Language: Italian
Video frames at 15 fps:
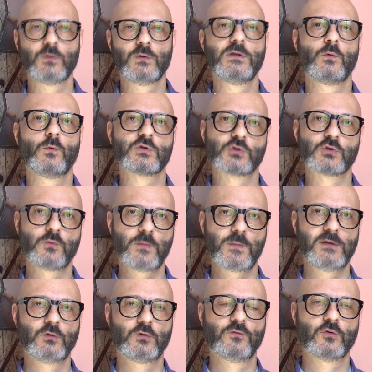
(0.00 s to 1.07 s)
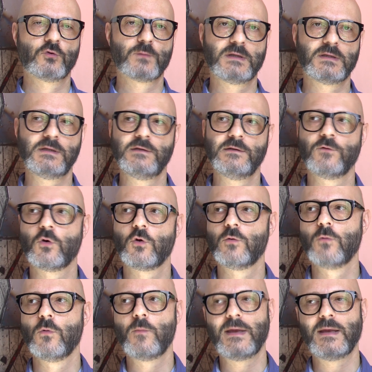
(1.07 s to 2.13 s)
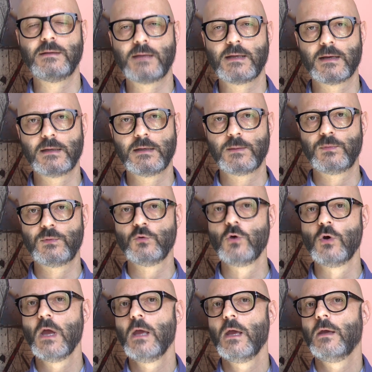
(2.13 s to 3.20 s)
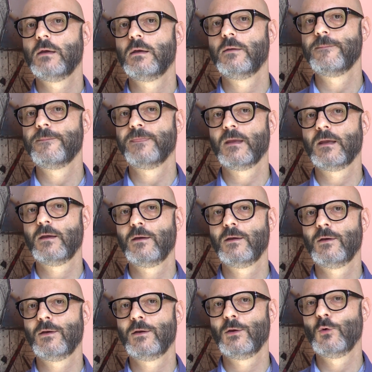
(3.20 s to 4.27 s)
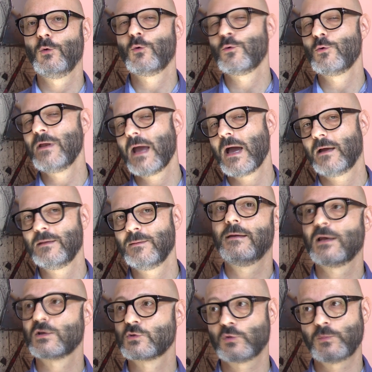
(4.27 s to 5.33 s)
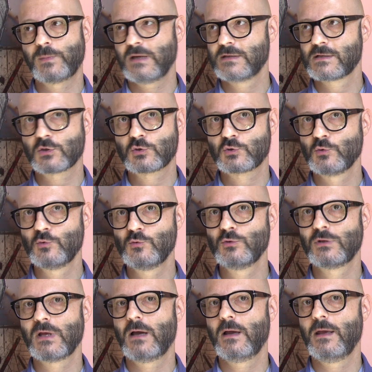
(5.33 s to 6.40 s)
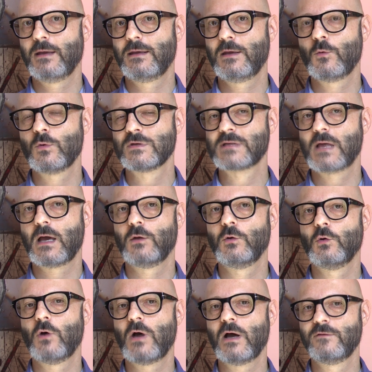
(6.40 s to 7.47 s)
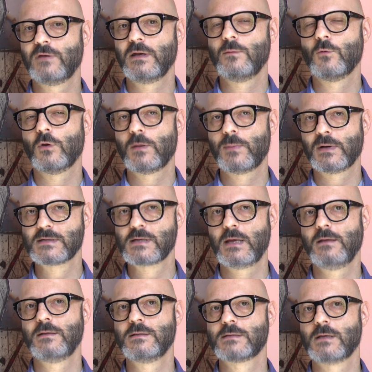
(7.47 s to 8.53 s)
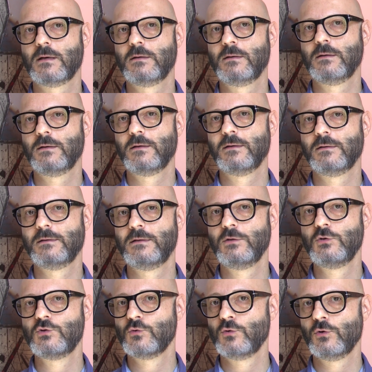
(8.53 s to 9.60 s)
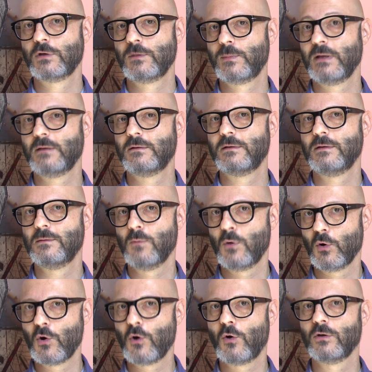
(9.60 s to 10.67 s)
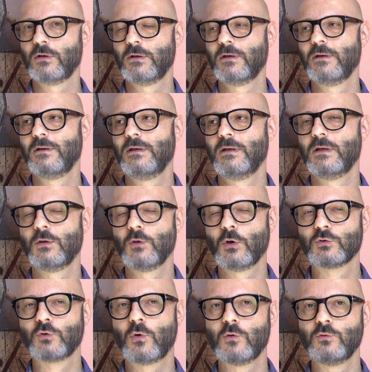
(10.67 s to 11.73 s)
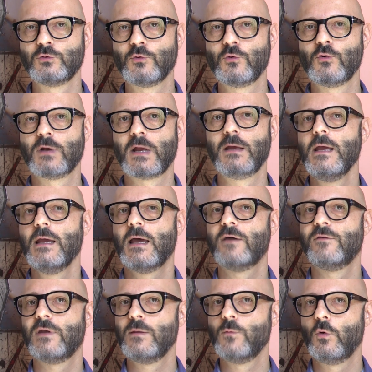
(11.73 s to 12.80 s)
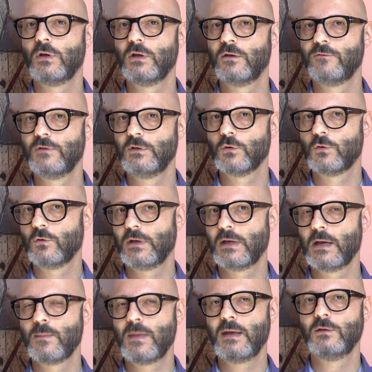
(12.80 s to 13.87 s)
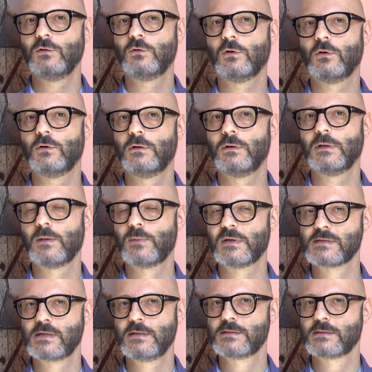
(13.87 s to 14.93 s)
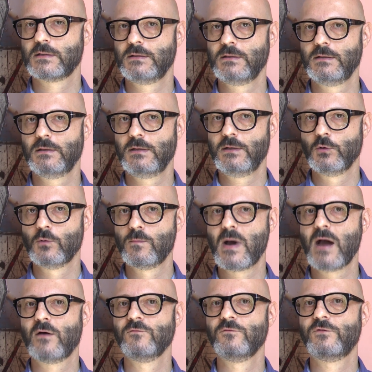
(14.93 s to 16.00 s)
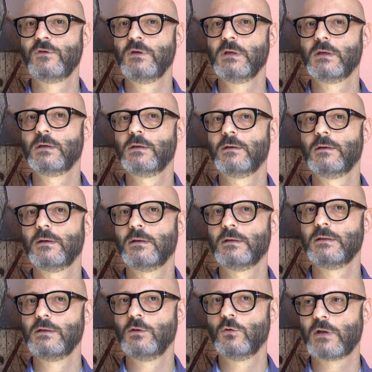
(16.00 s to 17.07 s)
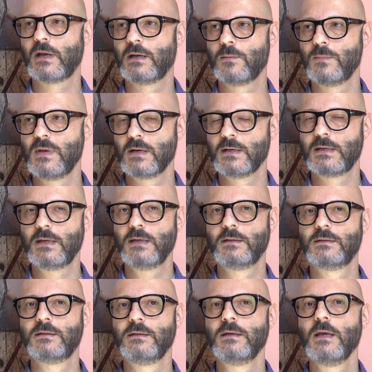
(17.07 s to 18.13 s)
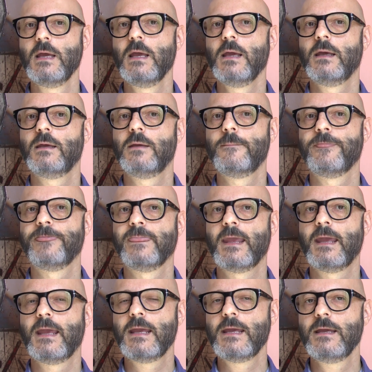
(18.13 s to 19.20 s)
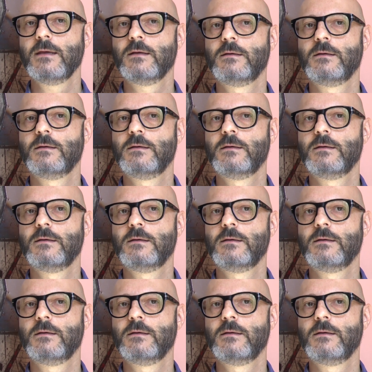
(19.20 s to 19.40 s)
quindi questo momento formativo con momenti anche più ehm, eh, luculiani. Eh, la sorpresa assoluta è che quest'anno avremo la presenza eh, di Giulio Ripetti Mogol, il noto autore, avremo in videocollegamento eh, la presenza di Lino Banfi, eh, di Lorena Bianchetti ehm, e